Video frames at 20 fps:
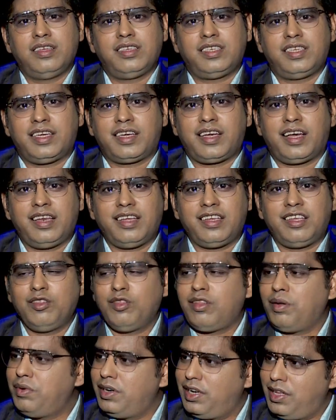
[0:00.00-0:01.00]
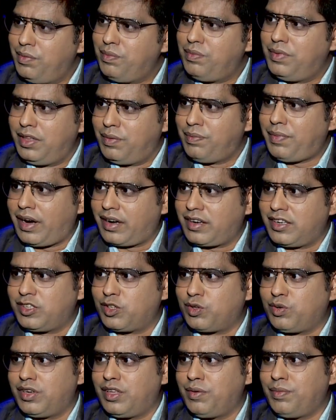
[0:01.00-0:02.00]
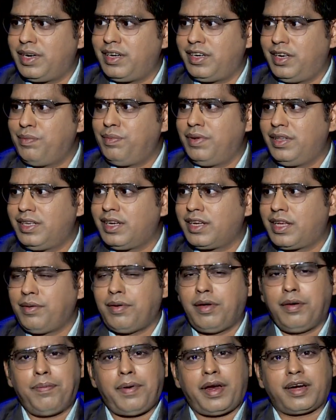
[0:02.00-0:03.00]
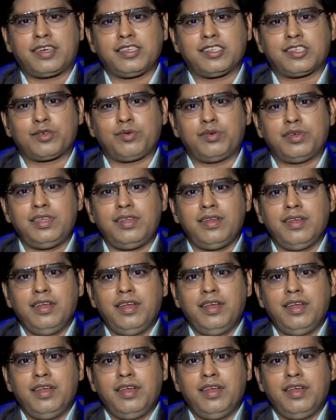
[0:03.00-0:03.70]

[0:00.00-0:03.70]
সেখানে কিন্তু আমি ডিপ ব্রিথ প্র্যাকটিস করি মানে ডিপ ব্রিথটা কীভাবে প্র্যাকটিস করি